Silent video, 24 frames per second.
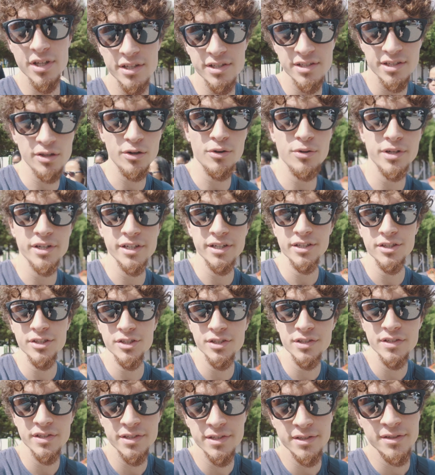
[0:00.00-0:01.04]

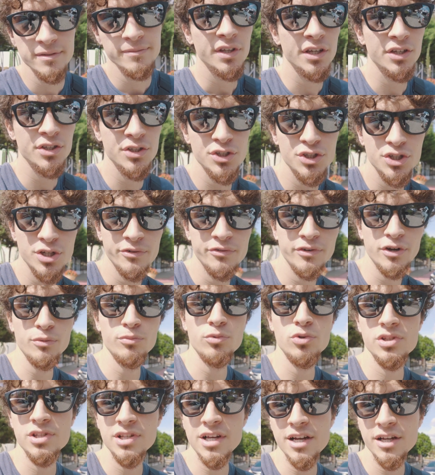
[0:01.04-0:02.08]
Restaurantes, que a gente já vai
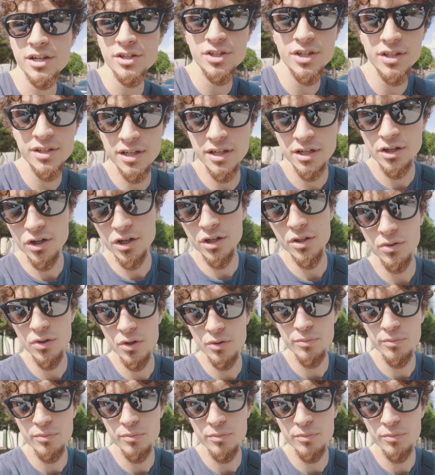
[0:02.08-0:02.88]
almoçar, que já está na hora do